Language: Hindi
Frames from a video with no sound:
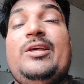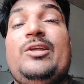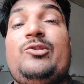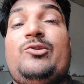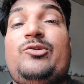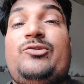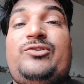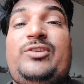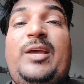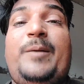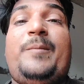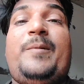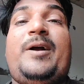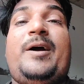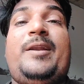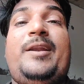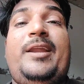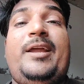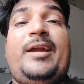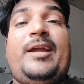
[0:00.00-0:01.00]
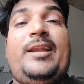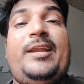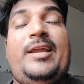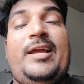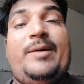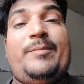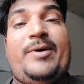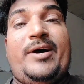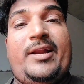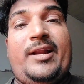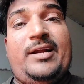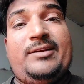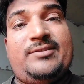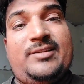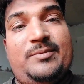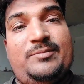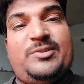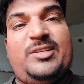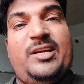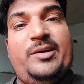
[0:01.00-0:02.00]
तो सेव करने के लिए हमारा
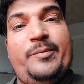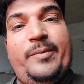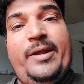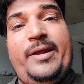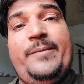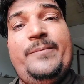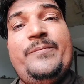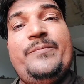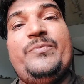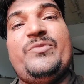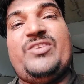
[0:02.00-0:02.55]
सैमसंग में